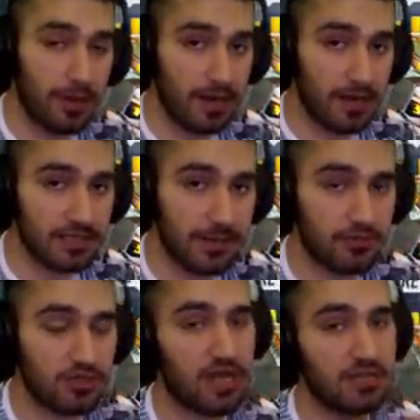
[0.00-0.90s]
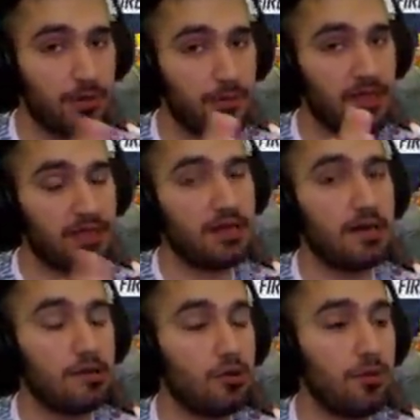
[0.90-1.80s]
على خير شباب ان شاء الله عجبكم
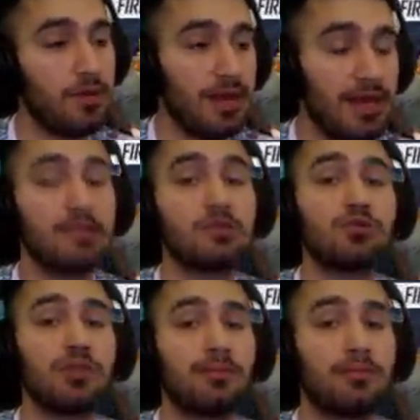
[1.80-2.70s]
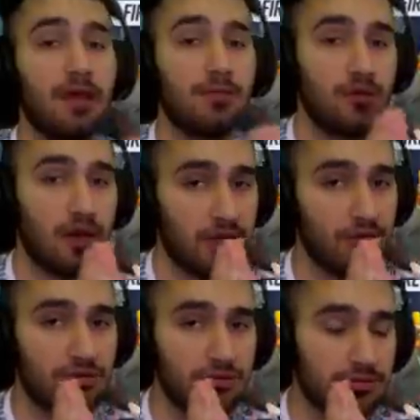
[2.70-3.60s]
مقطعنا لليوم لا تنسوا شباب تعملوا لايك
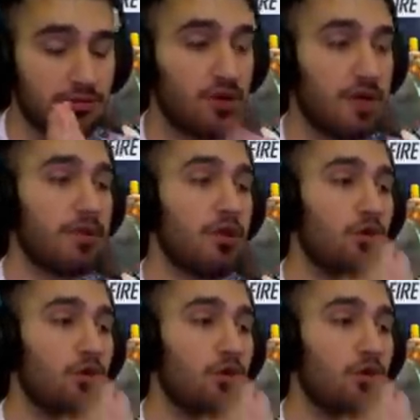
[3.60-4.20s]
وشير سبسكرايب